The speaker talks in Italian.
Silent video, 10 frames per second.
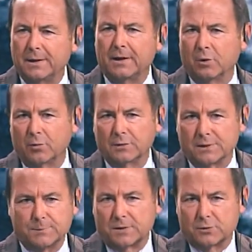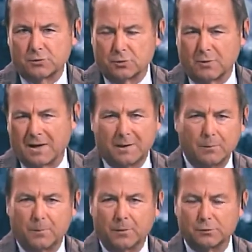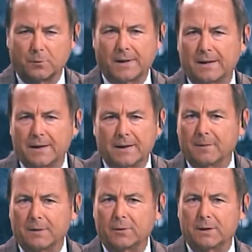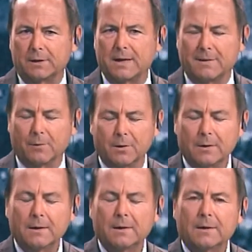in onda, spesso sono anche un po' sopra le righe, ma noi li diamo